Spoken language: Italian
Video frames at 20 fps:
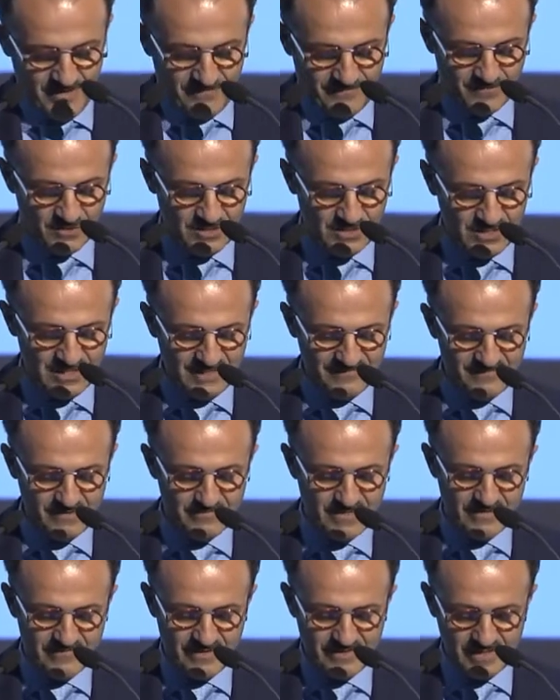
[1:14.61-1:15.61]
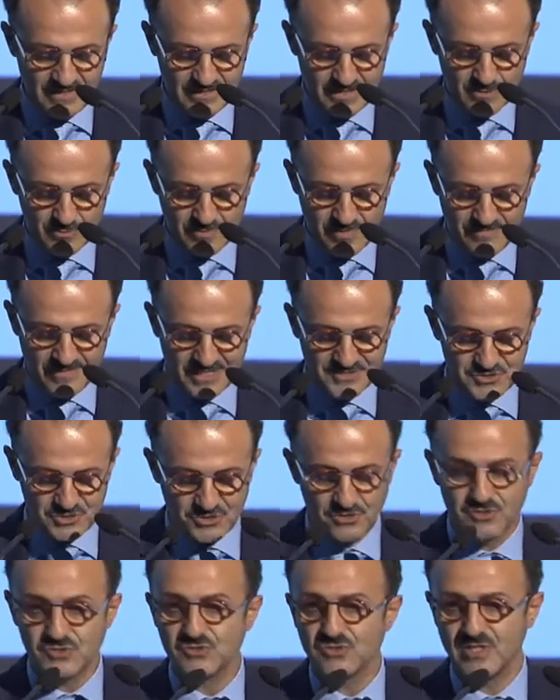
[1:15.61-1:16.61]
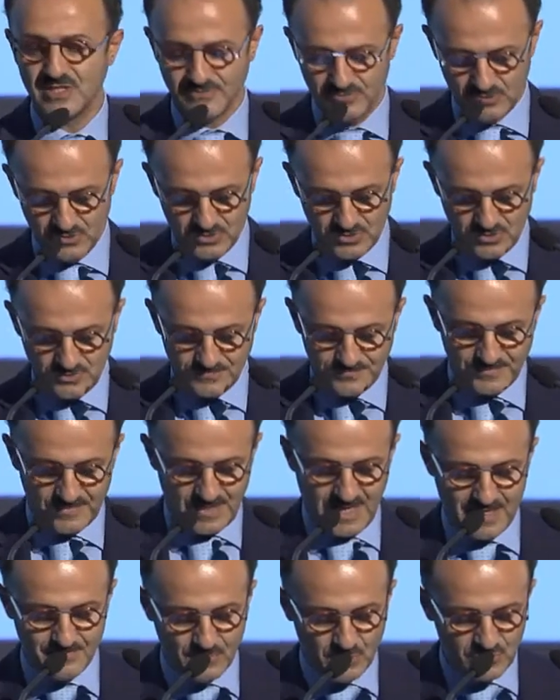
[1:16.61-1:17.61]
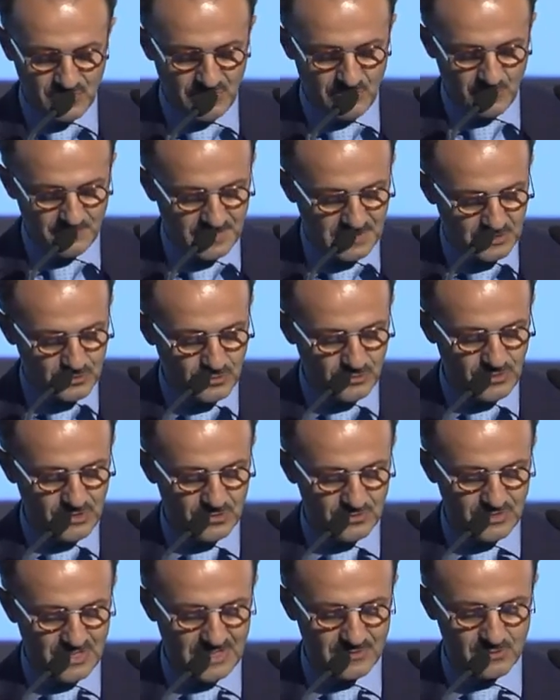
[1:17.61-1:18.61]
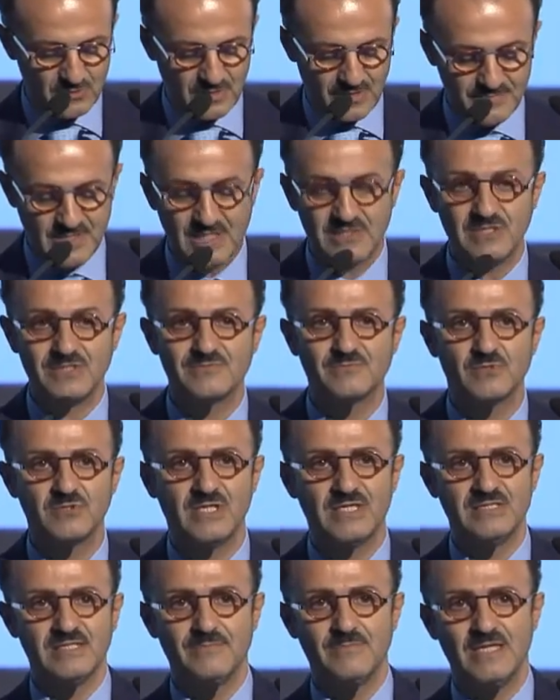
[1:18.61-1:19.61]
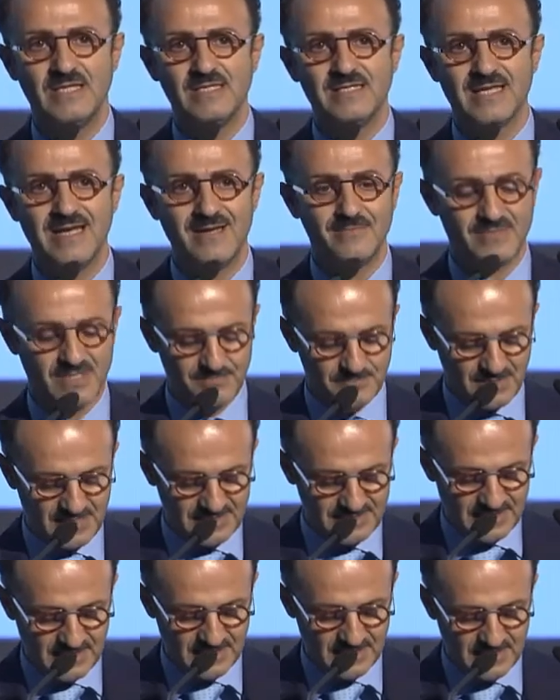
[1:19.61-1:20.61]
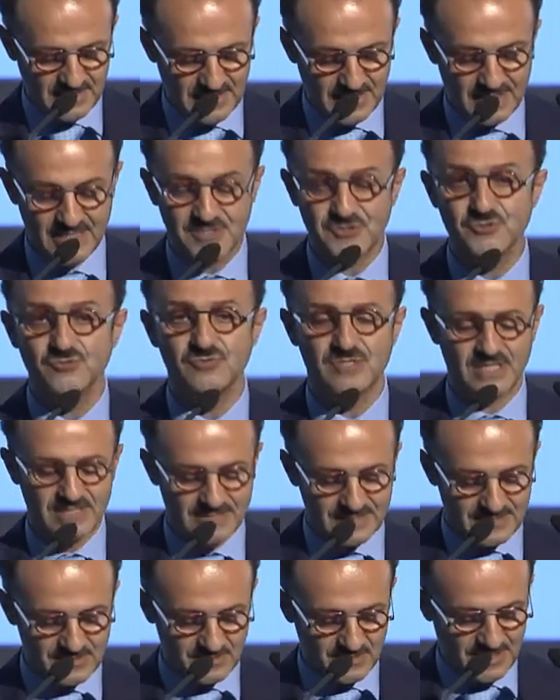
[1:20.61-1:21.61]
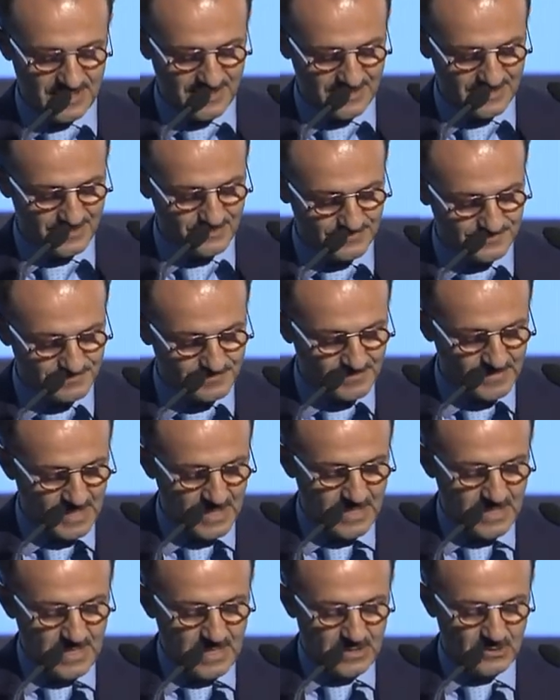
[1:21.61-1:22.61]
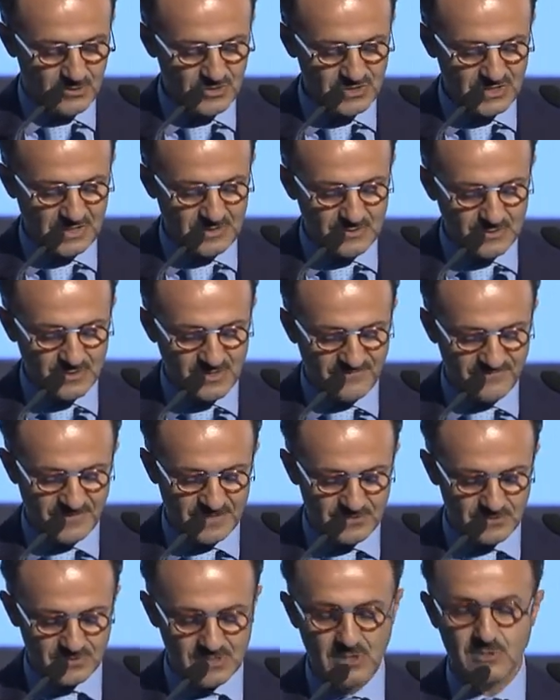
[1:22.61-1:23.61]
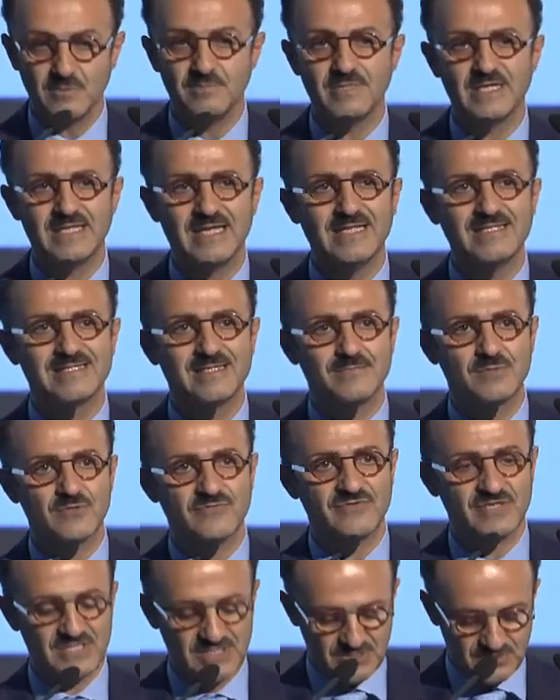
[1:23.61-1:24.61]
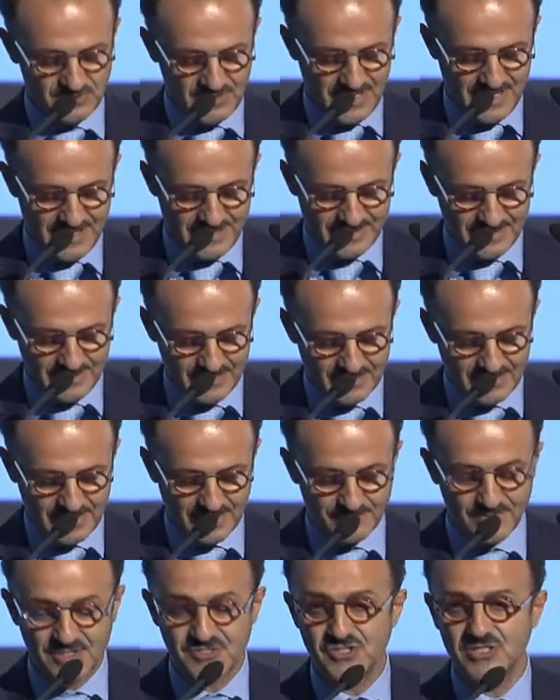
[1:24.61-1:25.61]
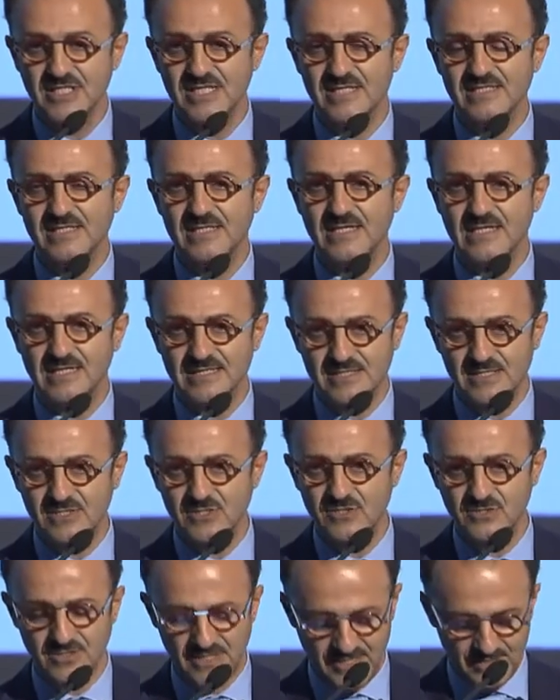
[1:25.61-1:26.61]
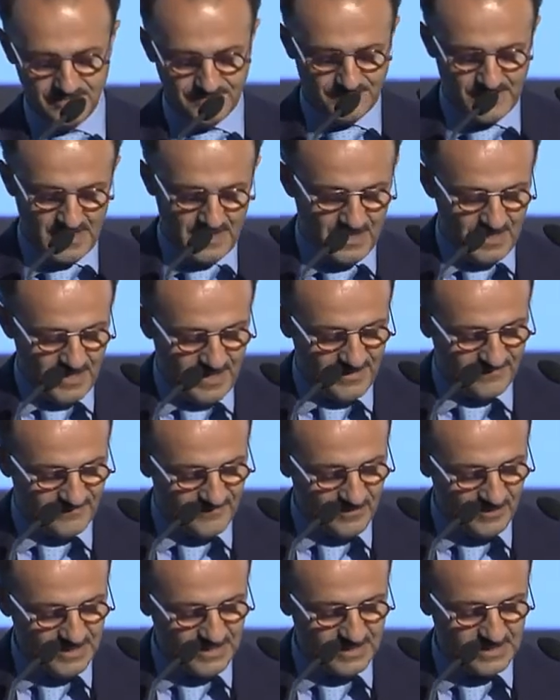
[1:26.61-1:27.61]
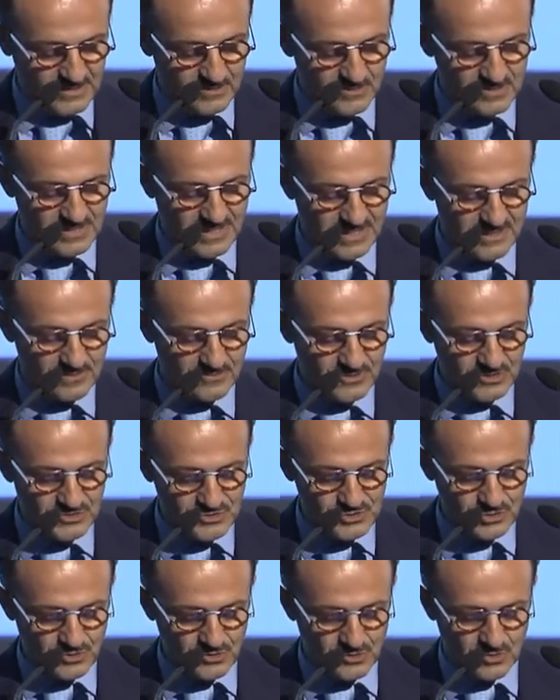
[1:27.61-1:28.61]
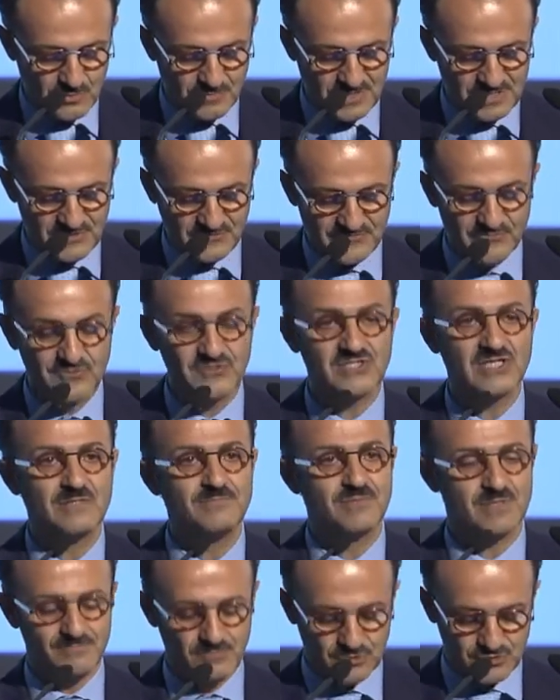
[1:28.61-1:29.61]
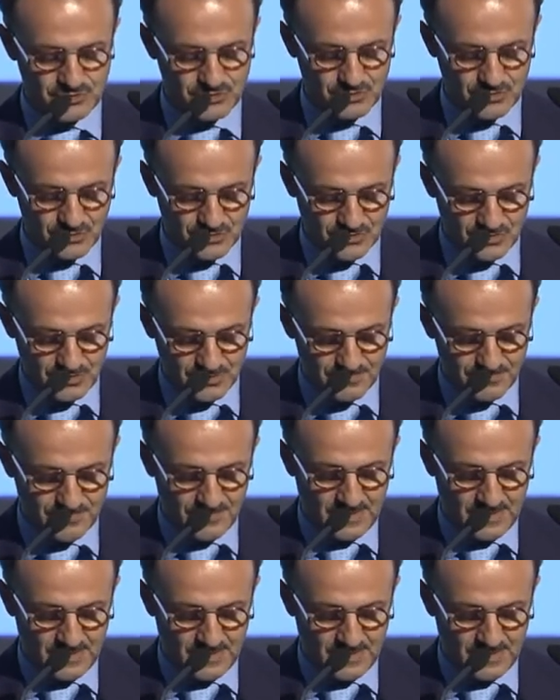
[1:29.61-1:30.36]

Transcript: Voglio dirvi brevemente come immagino il nostro lavoro e il motivo per cui ho dato la mia disponibilità per presiedere la Giunta nazionale. Il nostro lavoro è fatto di competenza professionale, capacità di relazione e voglia di lottare ogni giorno come se fosse il primo giorno